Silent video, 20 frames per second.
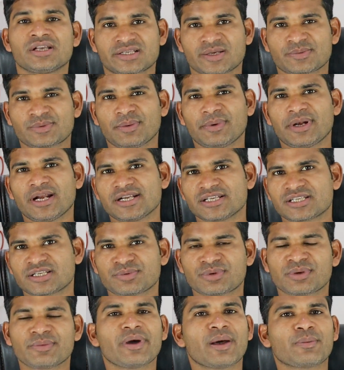सबसे पहले
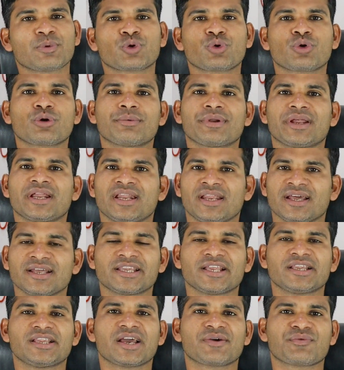डिस्क्रिप्शन में आप लोगों को मैंने
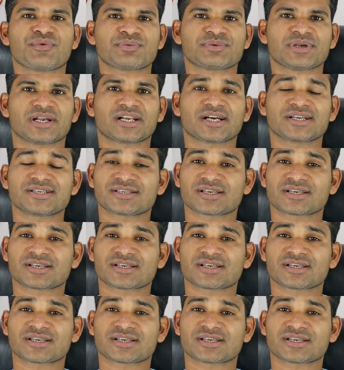लिंक दे दिया एक वेबसाइट का